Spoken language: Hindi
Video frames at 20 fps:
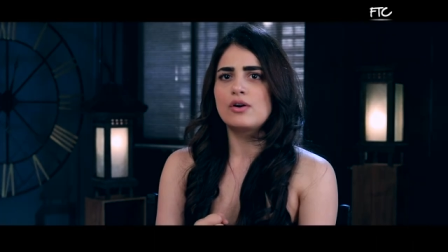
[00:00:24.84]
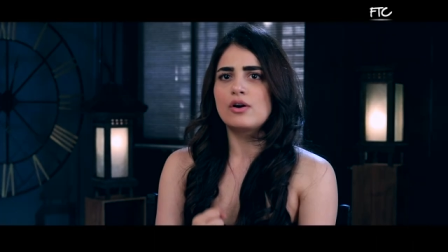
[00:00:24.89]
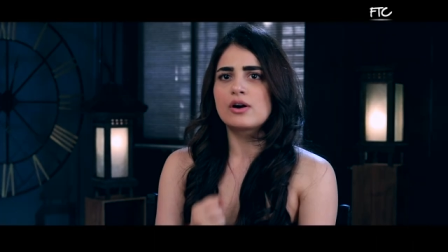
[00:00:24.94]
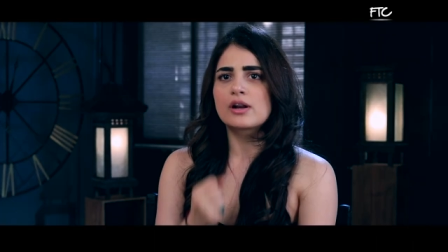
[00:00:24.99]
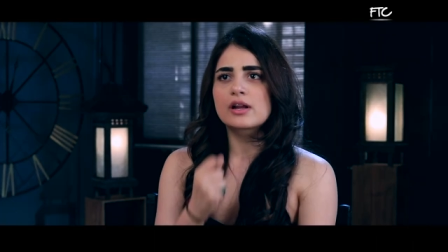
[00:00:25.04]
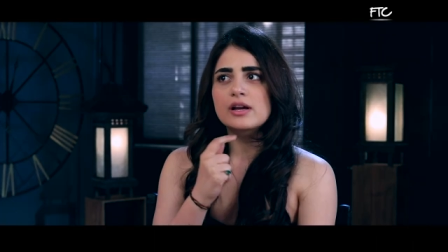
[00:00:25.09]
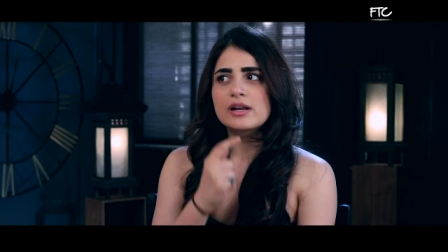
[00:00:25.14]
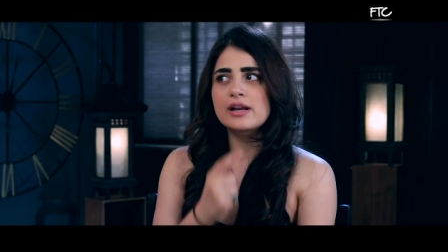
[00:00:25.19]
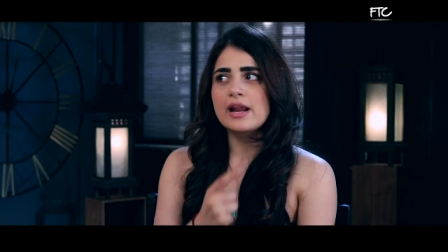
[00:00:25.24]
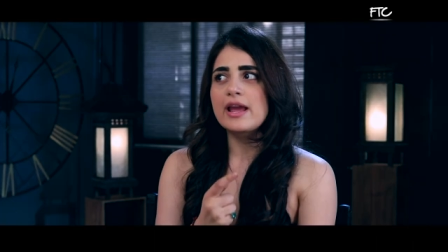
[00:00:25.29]

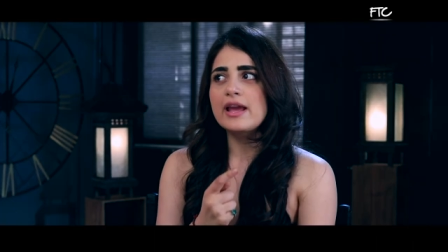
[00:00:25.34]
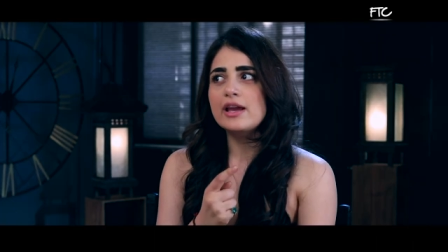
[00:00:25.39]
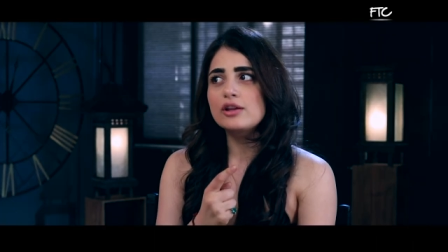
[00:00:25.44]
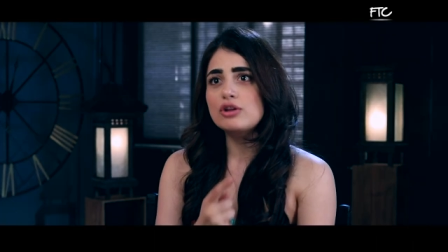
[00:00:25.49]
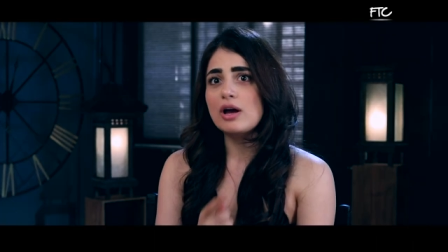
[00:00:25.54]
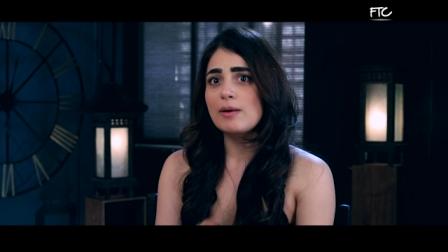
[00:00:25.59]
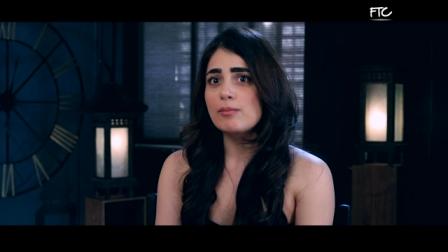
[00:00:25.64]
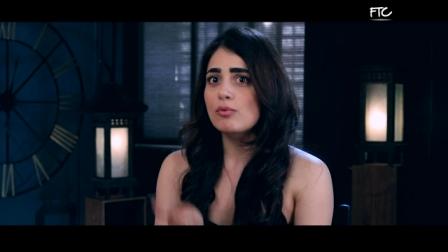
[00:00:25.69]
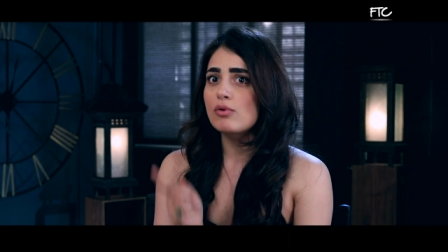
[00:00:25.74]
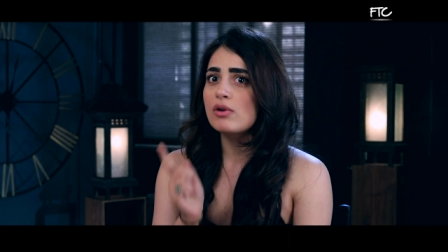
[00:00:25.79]
और अगर नहीं है
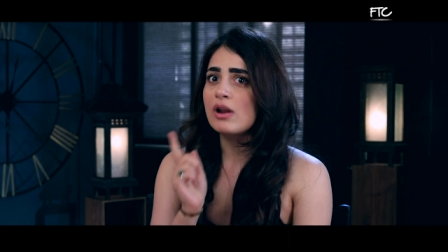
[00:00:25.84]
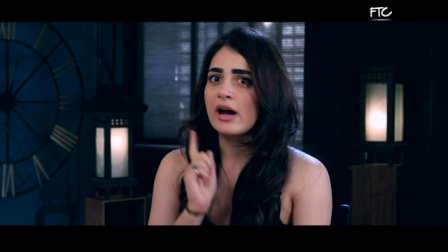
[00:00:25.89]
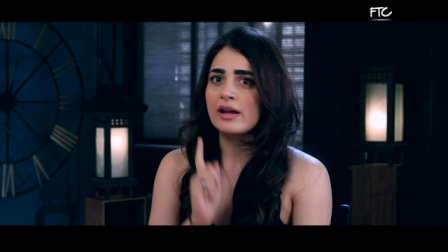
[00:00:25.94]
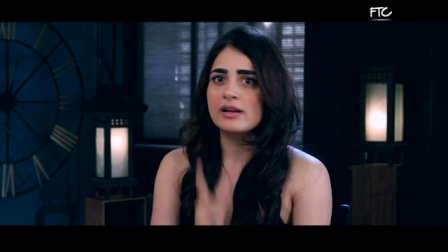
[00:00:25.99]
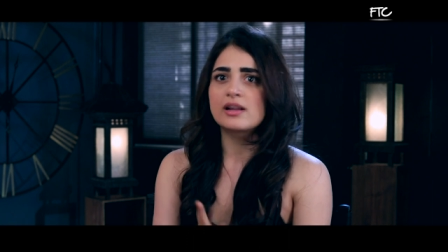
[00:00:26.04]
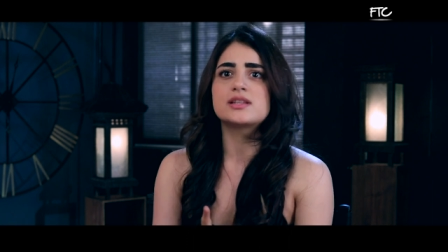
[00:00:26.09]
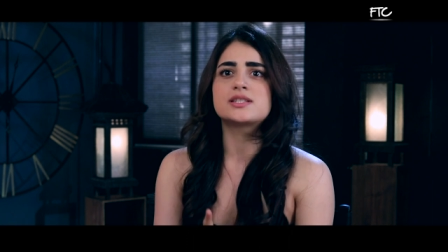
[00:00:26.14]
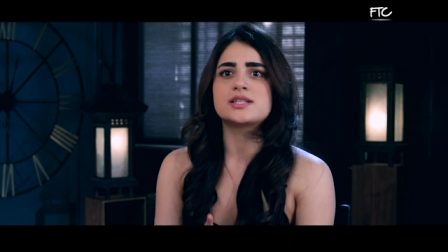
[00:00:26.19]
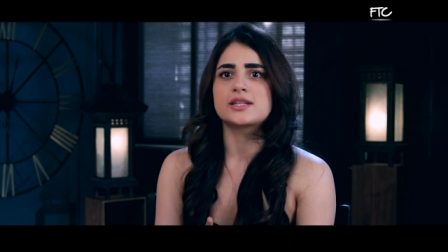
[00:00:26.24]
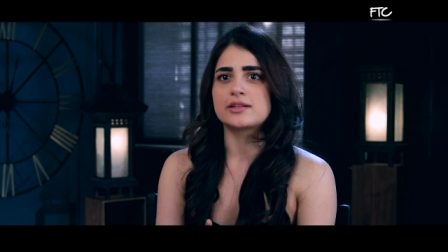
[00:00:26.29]
तो आपको
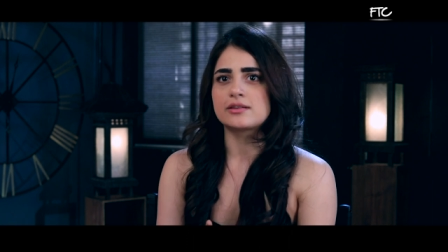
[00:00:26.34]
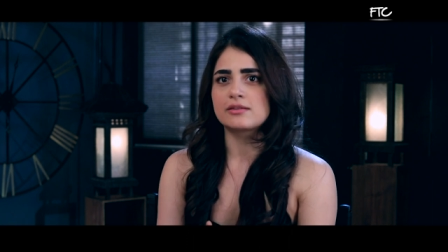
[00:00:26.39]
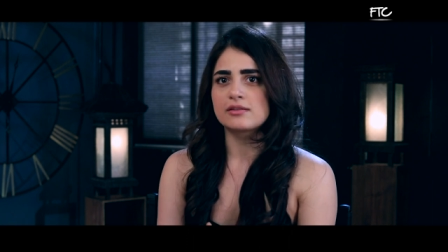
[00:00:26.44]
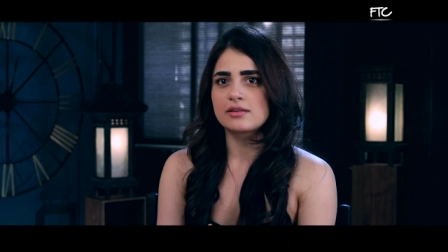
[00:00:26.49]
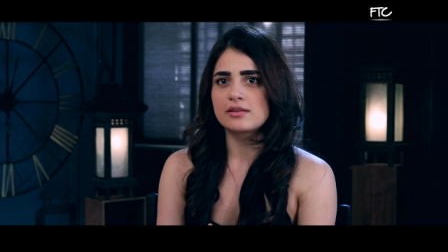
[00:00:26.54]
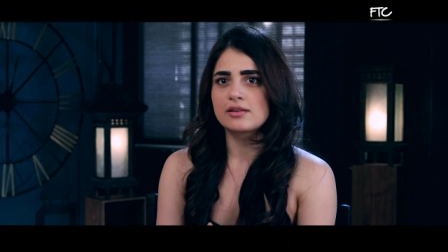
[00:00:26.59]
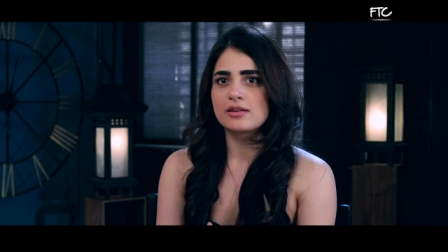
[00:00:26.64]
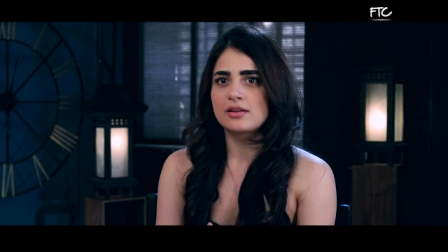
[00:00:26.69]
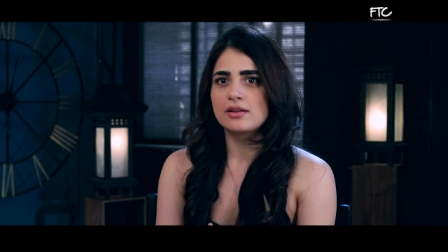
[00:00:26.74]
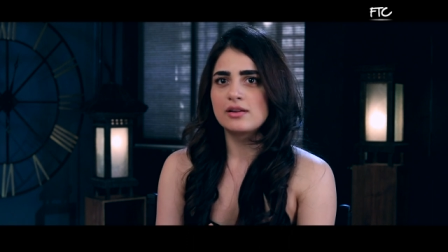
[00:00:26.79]
लाना चाहिए
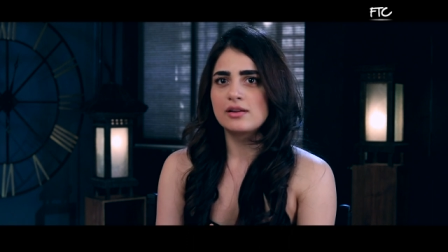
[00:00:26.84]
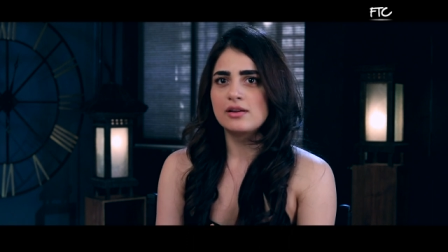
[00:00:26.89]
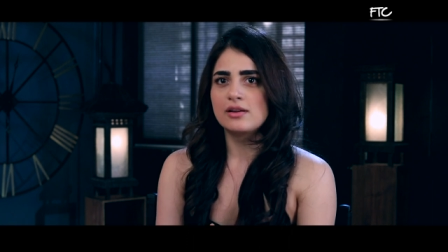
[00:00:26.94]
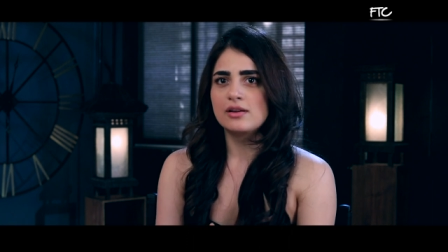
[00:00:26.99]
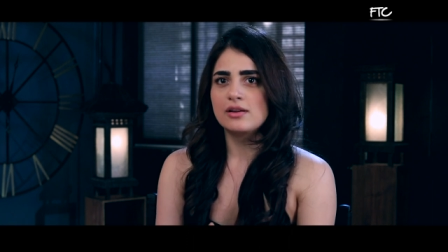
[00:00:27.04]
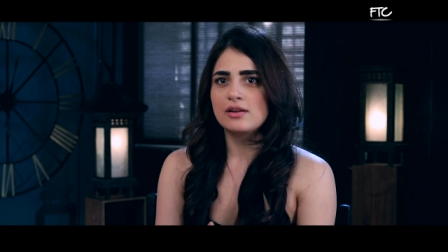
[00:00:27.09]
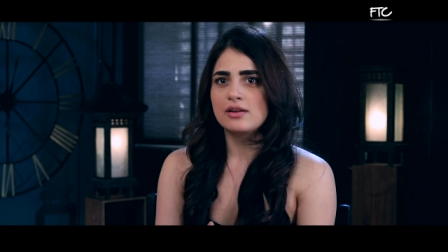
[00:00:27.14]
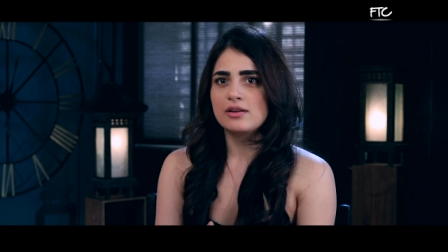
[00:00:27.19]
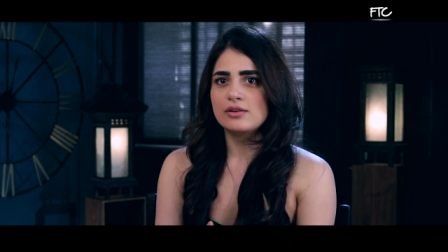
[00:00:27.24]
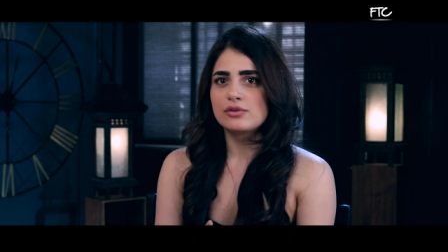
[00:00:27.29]

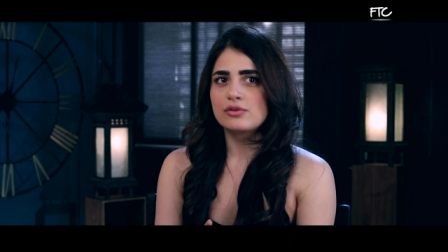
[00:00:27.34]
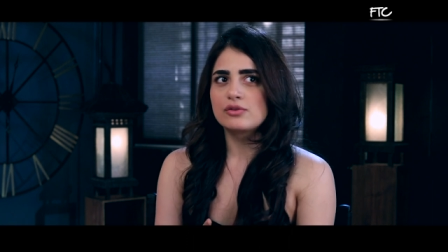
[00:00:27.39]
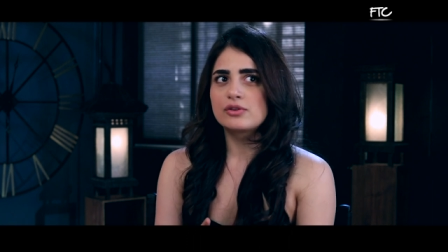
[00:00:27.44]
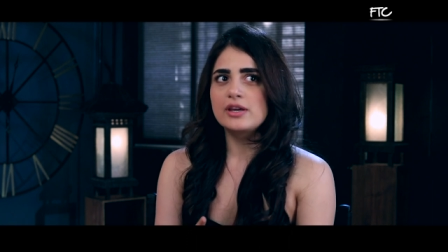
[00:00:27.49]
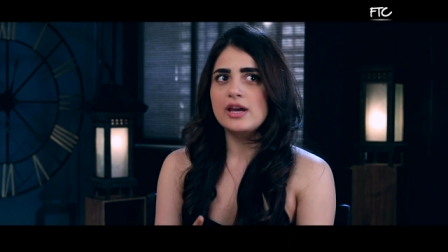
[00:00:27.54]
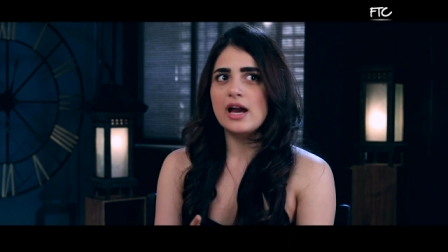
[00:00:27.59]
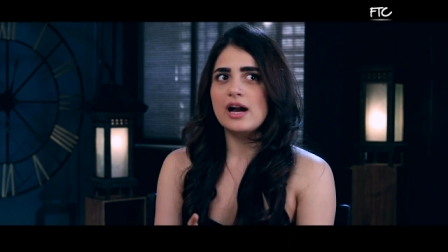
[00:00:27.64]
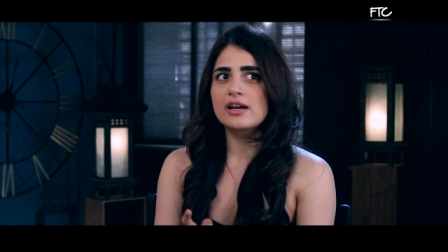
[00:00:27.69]
क्योंकि